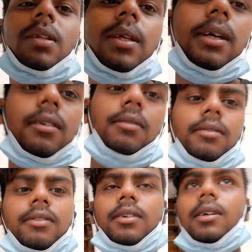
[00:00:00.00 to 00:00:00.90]
पीते हैं
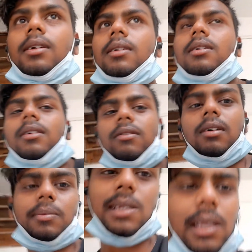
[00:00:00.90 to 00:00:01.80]
फिर
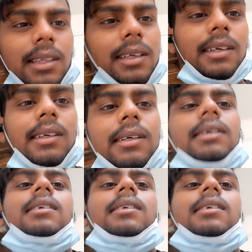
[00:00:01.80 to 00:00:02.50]
वापस आते हैं